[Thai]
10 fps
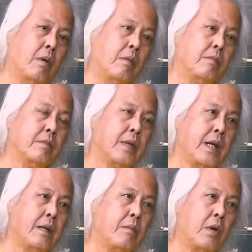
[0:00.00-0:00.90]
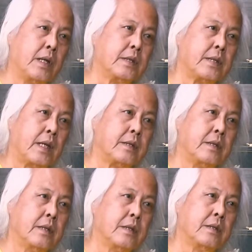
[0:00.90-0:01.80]
ผมได้บริษัท
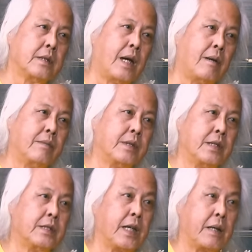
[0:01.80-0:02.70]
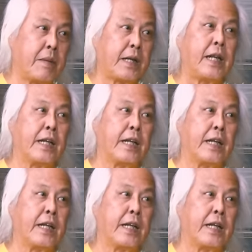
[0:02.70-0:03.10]
ที่ทำเครื่องเสียงแมกเน